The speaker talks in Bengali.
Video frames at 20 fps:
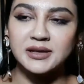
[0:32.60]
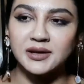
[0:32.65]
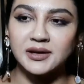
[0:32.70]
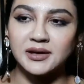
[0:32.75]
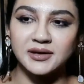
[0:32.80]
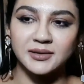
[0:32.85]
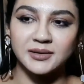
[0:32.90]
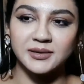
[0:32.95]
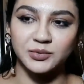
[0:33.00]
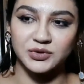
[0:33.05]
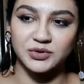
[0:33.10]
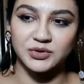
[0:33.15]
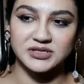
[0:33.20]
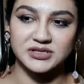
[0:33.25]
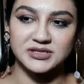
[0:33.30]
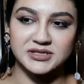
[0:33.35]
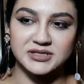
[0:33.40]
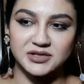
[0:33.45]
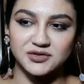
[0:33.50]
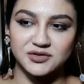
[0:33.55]
ইটস আ
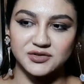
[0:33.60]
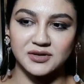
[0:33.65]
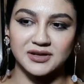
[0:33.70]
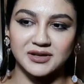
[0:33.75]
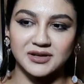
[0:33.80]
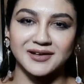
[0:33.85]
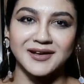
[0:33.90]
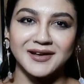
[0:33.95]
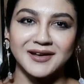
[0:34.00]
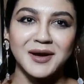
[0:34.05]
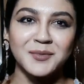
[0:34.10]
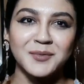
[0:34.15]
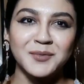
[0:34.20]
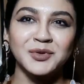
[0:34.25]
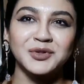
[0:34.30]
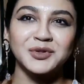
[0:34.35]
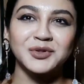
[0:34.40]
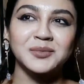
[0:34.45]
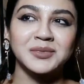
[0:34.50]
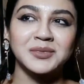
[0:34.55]
লার্নিং প্রসেস আসলে
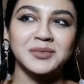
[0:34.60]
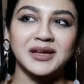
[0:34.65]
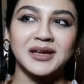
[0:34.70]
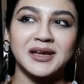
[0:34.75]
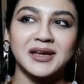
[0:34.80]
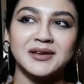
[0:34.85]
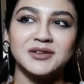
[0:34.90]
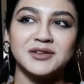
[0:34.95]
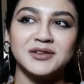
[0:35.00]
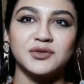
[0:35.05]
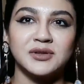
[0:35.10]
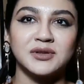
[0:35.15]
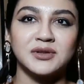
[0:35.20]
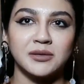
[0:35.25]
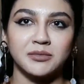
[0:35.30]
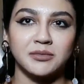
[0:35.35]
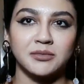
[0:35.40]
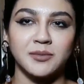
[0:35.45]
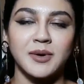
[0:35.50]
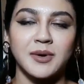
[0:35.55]
প্রথম থেকেই
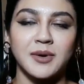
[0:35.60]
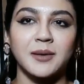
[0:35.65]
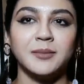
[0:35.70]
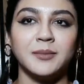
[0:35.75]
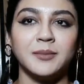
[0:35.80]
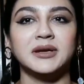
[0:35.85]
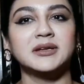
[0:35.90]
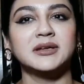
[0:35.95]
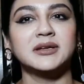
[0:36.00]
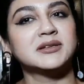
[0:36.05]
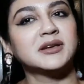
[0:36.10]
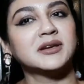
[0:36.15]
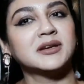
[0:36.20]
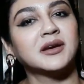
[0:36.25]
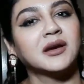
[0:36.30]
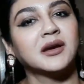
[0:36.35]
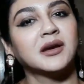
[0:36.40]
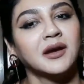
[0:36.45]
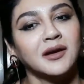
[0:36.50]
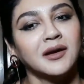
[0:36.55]
যদি আমরা ভাবি
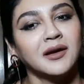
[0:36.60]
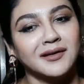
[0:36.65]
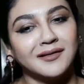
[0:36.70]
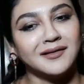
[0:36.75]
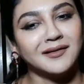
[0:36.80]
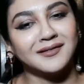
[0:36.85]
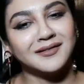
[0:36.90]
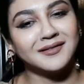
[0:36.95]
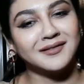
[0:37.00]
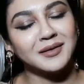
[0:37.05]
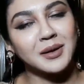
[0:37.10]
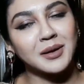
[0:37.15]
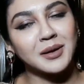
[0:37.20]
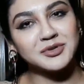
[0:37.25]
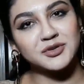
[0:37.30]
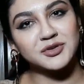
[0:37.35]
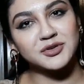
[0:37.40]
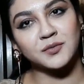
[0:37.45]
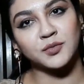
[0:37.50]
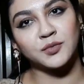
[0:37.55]
যে
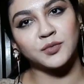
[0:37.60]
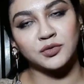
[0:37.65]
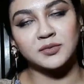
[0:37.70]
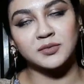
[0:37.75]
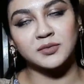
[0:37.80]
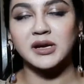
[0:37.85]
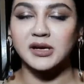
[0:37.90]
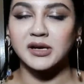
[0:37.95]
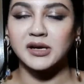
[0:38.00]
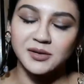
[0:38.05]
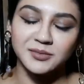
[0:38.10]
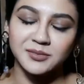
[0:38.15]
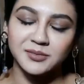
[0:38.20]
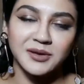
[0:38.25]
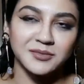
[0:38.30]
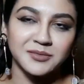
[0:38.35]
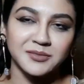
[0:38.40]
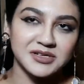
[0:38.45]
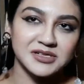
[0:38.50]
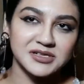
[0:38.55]
আমি যখন প্রথম
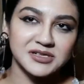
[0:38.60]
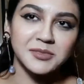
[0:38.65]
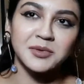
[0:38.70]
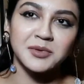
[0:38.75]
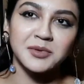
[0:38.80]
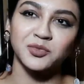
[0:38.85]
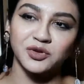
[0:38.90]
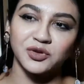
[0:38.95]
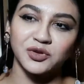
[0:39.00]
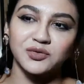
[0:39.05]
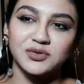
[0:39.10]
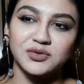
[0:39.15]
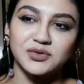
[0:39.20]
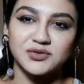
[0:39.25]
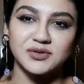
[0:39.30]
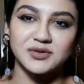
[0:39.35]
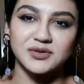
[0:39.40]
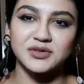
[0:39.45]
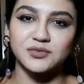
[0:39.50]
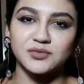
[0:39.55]
দাঁড়ালাম ক্যামেরার সামনে
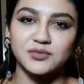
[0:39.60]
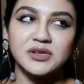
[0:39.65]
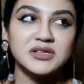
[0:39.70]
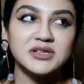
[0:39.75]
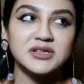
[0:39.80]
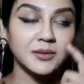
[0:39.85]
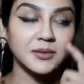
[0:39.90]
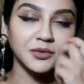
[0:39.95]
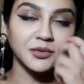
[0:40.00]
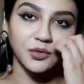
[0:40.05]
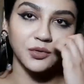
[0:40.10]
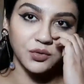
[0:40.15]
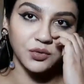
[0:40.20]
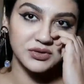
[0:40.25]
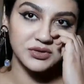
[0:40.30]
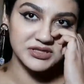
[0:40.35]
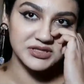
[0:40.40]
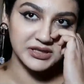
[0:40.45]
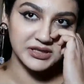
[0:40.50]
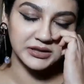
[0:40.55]
মনে হচ্ছিলো যে উনি
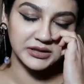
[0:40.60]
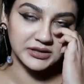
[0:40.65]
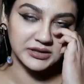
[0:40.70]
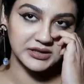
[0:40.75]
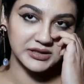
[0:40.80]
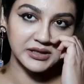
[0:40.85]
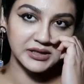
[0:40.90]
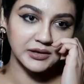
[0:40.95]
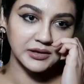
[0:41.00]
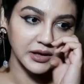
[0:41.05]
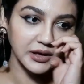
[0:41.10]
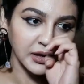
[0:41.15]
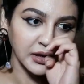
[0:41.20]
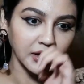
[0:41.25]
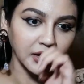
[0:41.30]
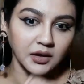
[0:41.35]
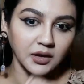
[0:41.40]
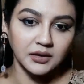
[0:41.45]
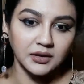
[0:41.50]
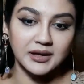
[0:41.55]
যেমন করছেন
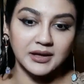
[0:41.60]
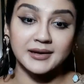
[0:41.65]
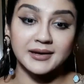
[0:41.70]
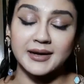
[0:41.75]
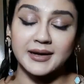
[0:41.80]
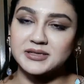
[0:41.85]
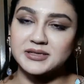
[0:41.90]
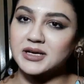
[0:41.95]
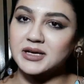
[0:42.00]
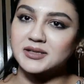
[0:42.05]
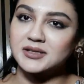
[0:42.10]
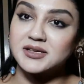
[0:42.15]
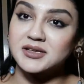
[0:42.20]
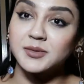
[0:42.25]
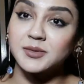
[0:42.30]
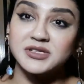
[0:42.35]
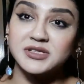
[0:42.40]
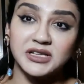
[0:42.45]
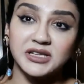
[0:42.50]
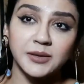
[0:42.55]
ঠিক তার
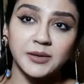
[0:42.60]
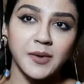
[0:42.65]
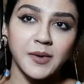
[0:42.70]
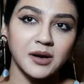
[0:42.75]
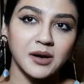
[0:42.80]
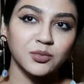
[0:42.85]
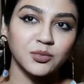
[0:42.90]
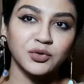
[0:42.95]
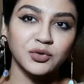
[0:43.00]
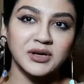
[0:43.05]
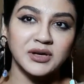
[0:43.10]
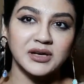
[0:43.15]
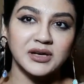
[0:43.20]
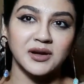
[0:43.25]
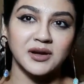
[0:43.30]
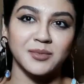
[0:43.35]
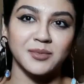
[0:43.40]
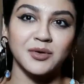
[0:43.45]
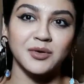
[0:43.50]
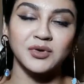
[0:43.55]
কাছাকাছি আমি যেতে
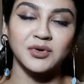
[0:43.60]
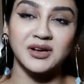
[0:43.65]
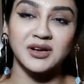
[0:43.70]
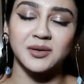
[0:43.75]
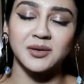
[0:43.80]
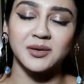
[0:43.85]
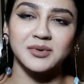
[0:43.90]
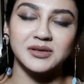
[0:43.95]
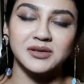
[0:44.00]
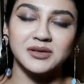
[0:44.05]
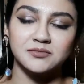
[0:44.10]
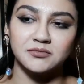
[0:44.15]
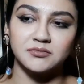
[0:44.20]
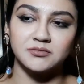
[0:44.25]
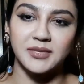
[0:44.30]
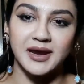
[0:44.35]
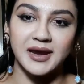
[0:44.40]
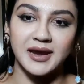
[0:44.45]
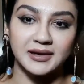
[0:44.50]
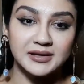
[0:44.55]
পারবো কি না বা ওনাকে
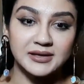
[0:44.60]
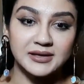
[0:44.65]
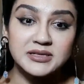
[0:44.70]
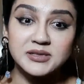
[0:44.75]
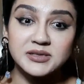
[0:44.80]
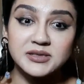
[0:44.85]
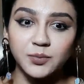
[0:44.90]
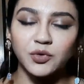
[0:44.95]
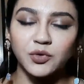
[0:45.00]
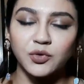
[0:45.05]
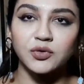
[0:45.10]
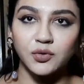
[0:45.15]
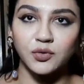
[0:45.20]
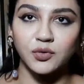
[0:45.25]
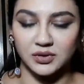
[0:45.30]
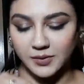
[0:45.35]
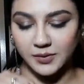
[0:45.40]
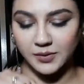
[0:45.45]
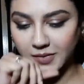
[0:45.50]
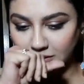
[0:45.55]
আমি অ্যাটলিস্ট
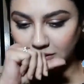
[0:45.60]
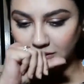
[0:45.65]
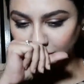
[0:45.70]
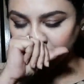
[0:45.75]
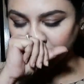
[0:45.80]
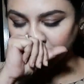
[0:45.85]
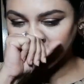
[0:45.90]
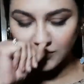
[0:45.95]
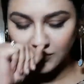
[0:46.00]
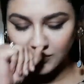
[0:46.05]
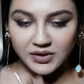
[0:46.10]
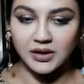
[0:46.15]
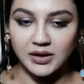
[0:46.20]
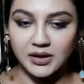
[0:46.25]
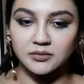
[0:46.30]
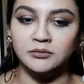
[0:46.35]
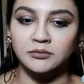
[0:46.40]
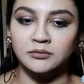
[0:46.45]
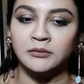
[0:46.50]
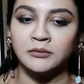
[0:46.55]
সাপোর্ট করতে পারবো কি
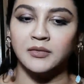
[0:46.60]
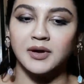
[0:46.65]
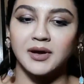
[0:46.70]
না উনি